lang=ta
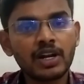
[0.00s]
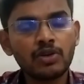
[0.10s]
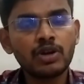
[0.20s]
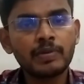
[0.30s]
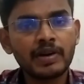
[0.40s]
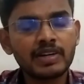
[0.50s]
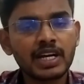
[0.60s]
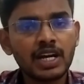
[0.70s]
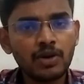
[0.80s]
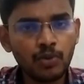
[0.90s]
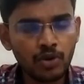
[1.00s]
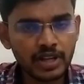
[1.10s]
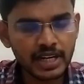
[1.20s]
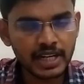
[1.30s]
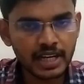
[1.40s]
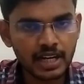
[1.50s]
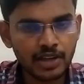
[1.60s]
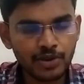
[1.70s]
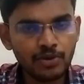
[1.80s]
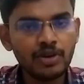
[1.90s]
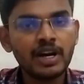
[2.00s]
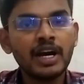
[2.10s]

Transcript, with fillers: கடலோர மாவட்டங்களில் ஓரிரு இடங்கள்லையும்